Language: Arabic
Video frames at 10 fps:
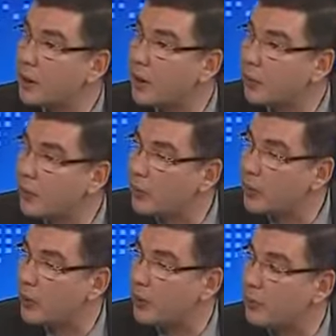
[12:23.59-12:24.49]

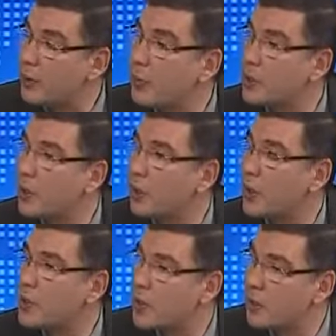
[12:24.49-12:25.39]
النووية في المجال
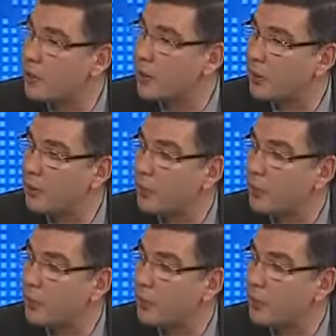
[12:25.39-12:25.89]
السلمي